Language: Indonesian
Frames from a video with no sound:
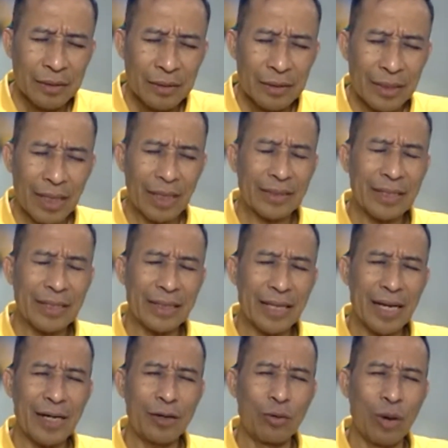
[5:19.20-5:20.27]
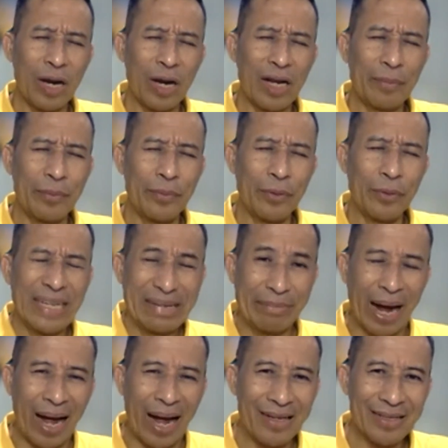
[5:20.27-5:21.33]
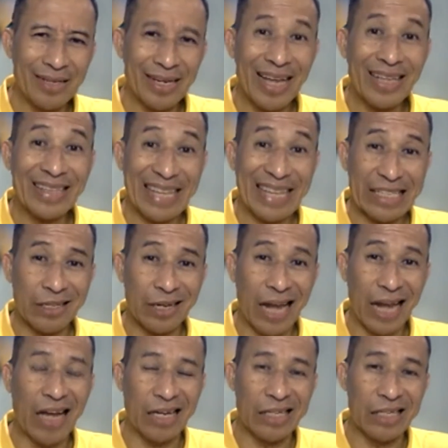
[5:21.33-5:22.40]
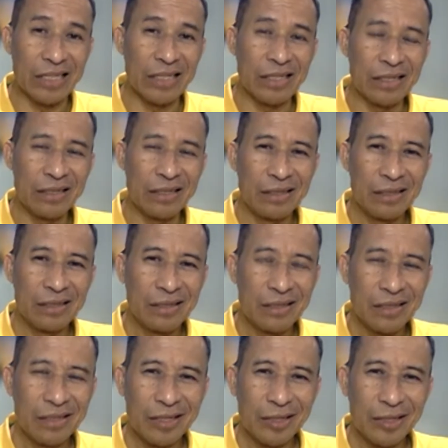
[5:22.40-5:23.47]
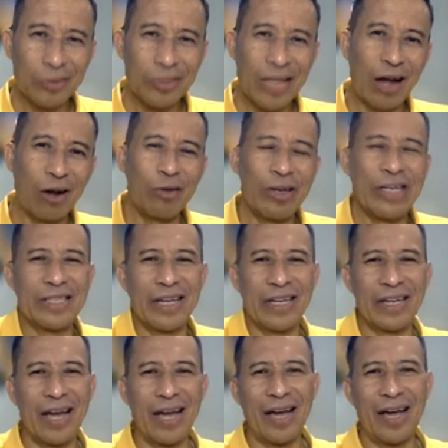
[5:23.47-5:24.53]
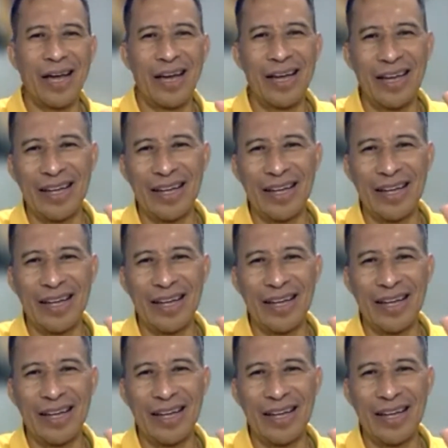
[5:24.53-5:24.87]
Singkat cerita 2005 saya tes lagi itu sanguin saya